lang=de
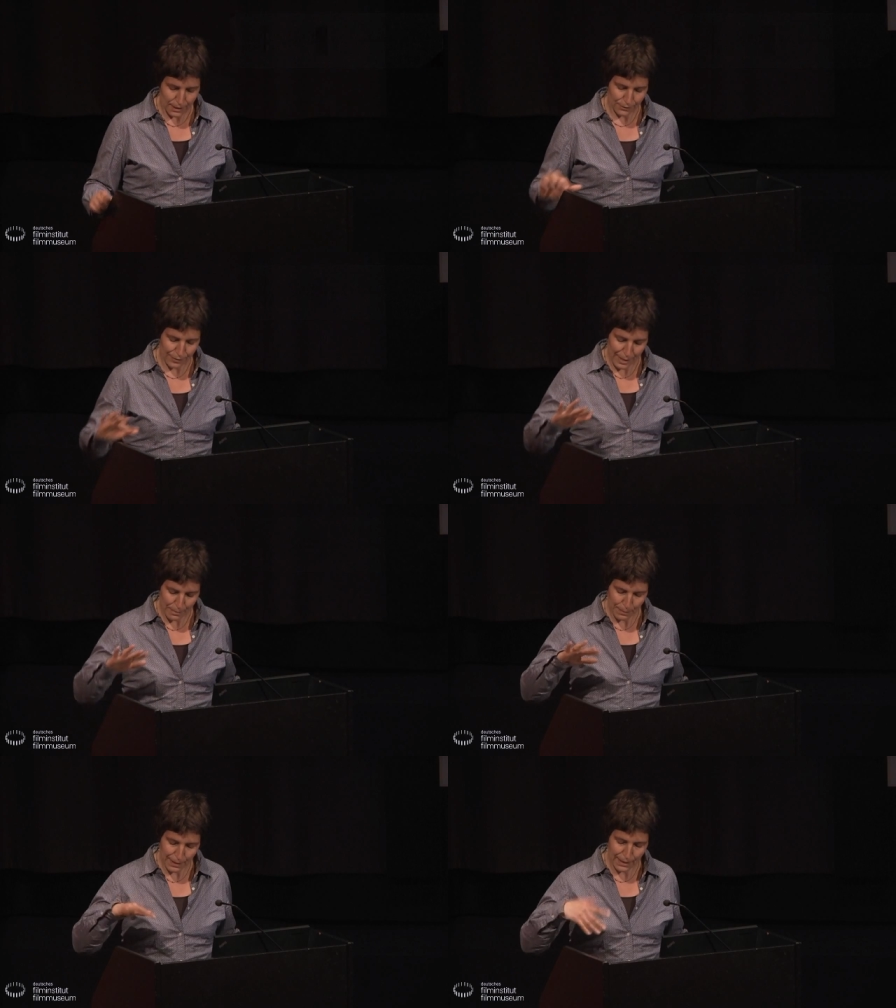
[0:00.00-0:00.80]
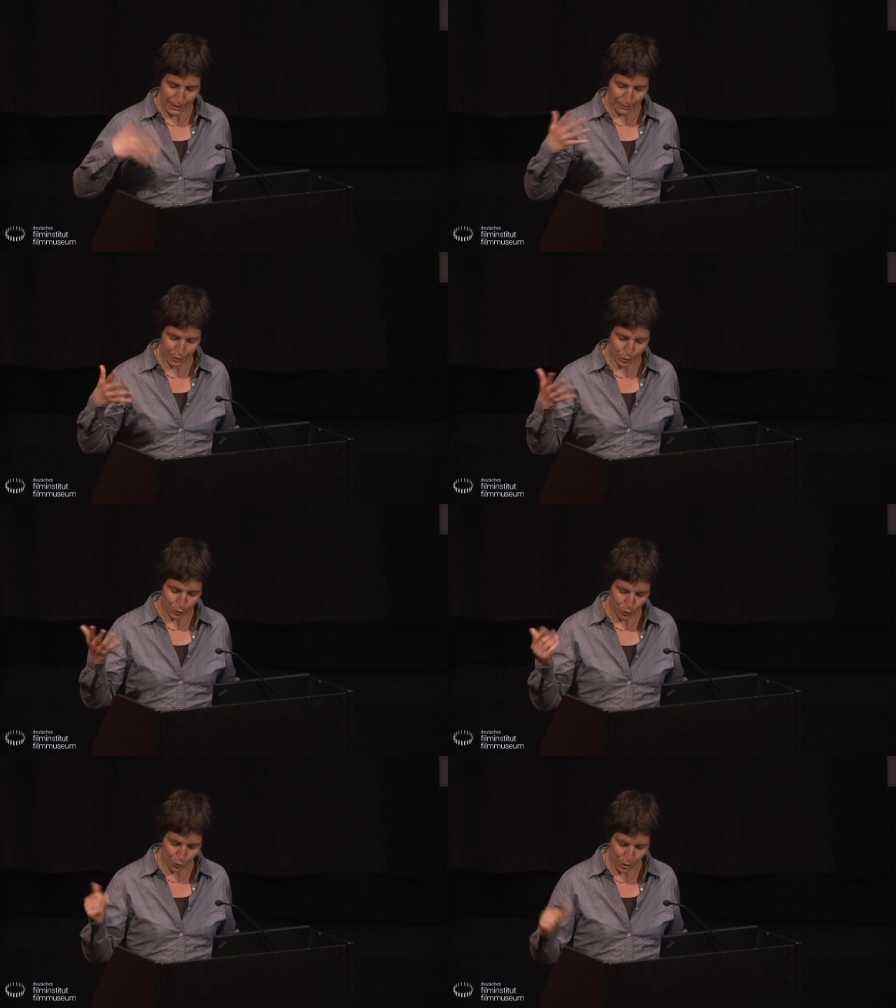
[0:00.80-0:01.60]
Philipps Filmbild lief
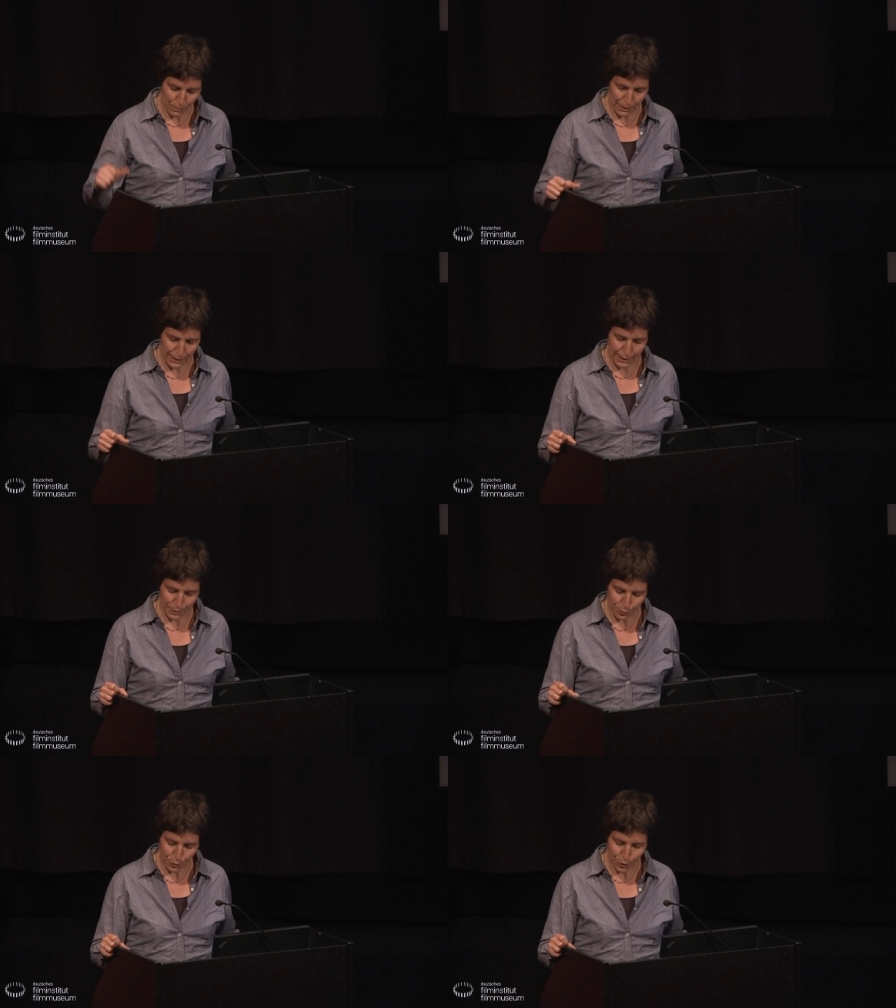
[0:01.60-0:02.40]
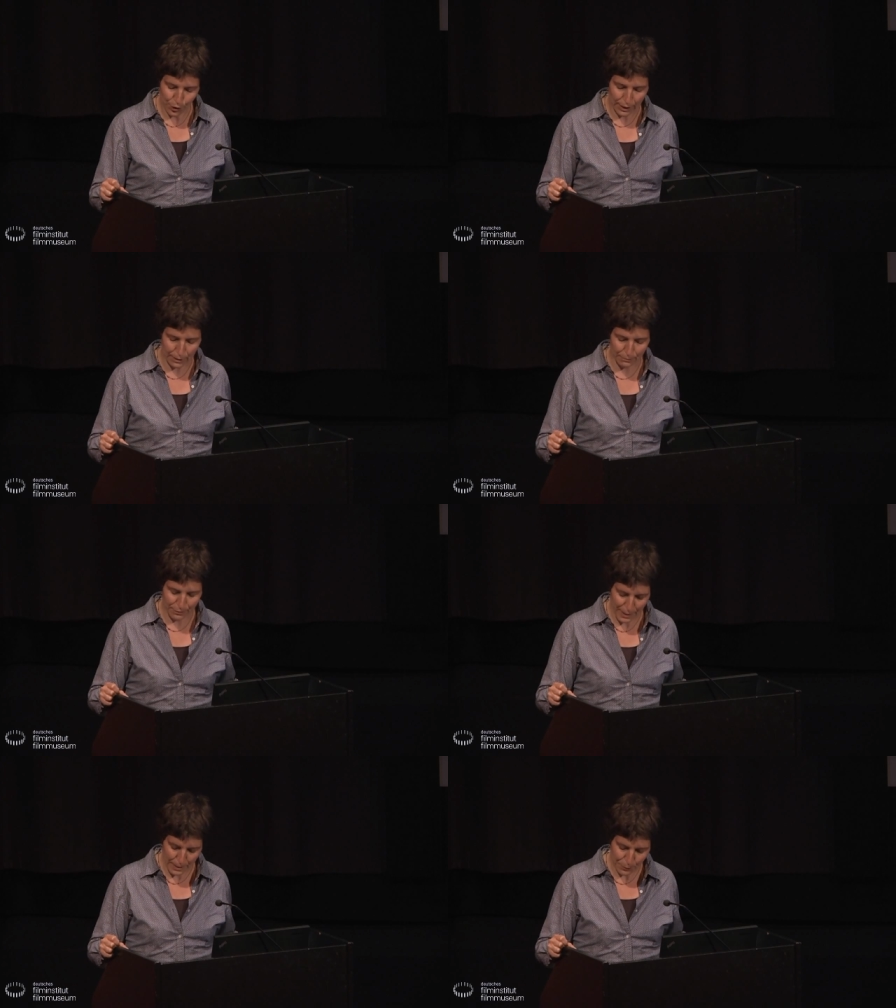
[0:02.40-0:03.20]
synchron mit dazugehörigem
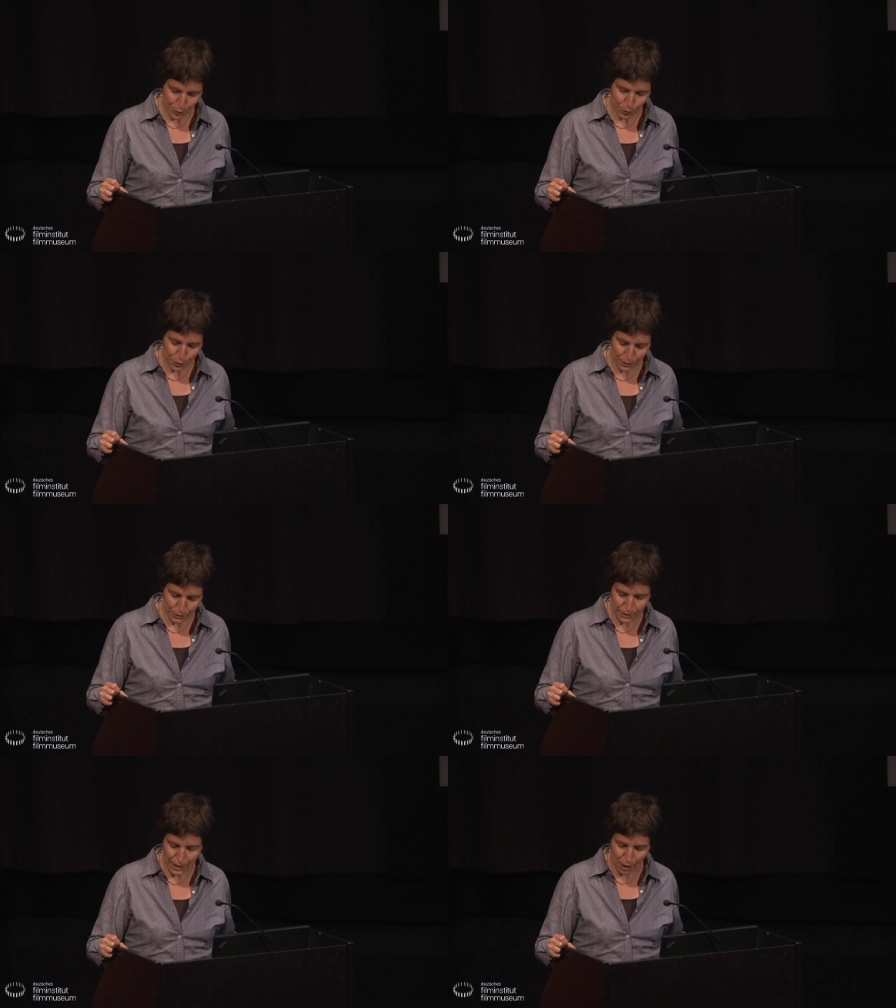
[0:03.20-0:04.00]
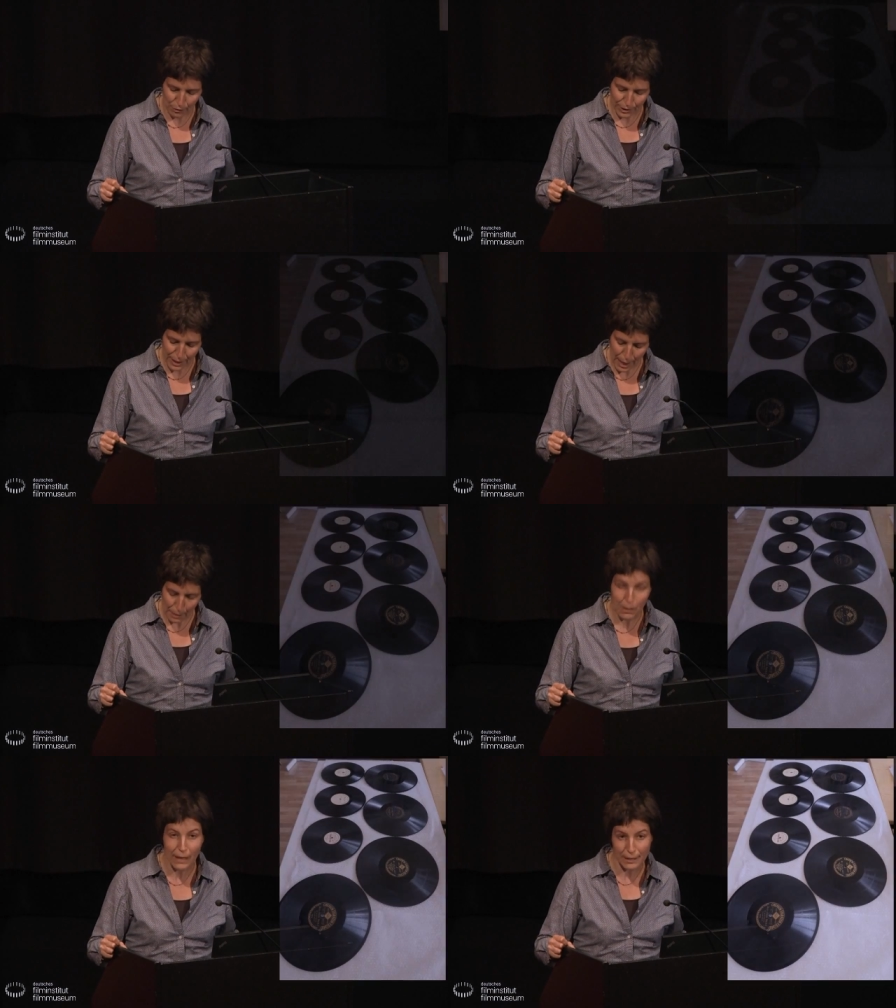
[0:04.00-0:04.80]
Filmton, der auf
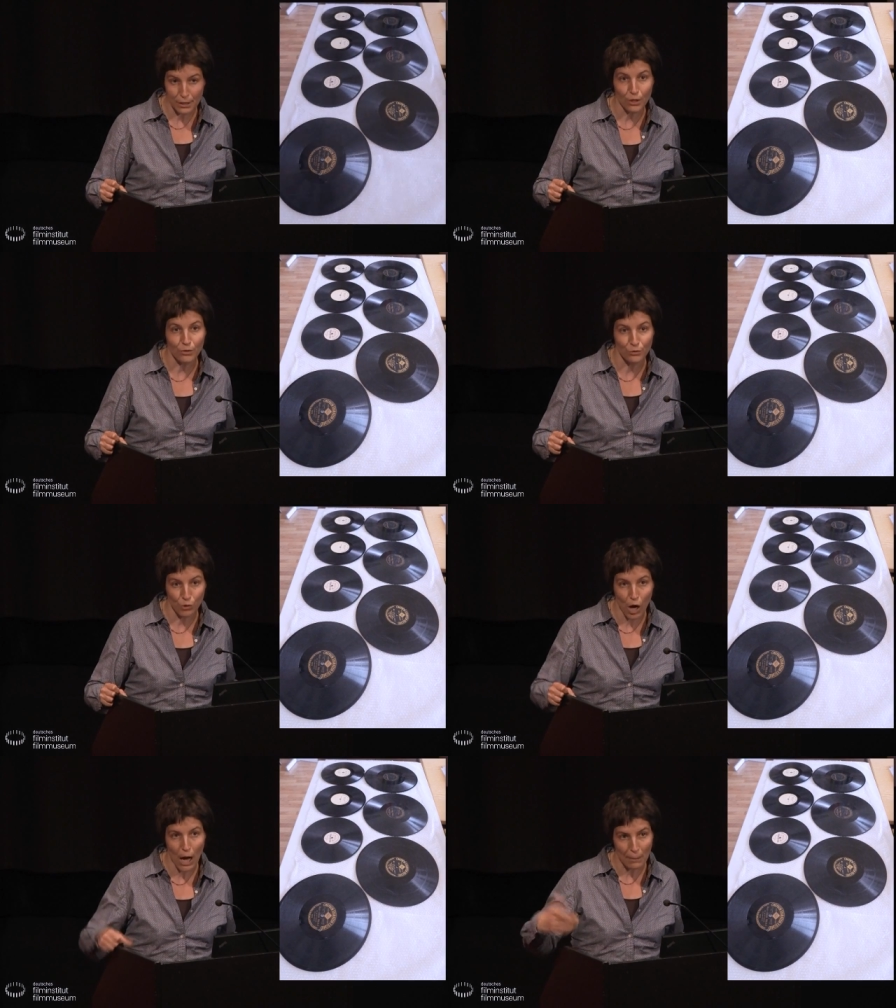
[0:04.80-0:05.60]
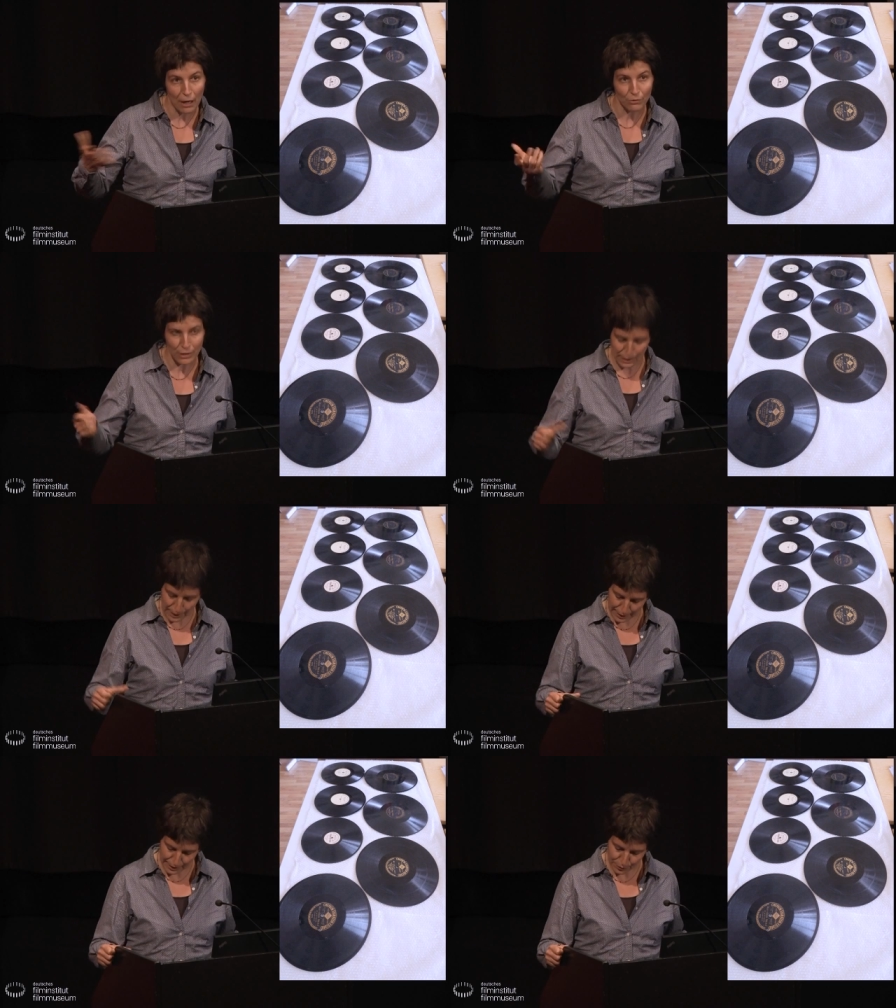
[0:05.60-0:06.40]
Schellackplatte schon vorab
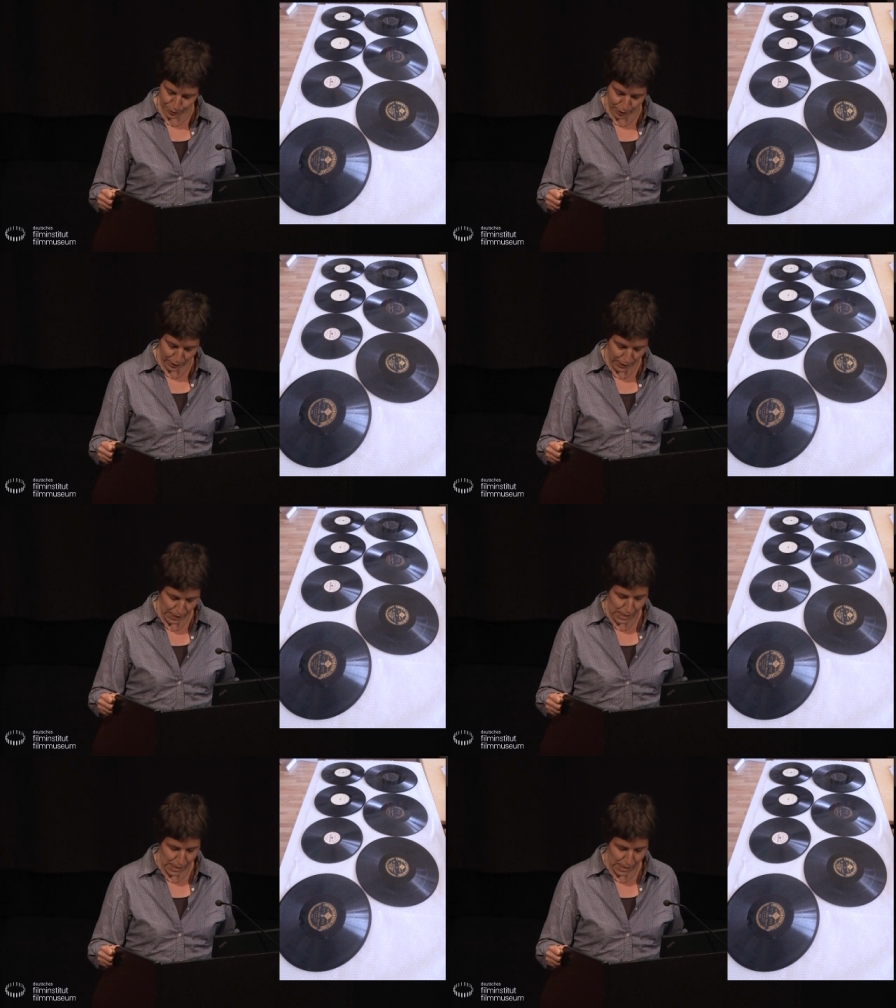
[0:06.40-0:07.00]
aufgezeichnet wurde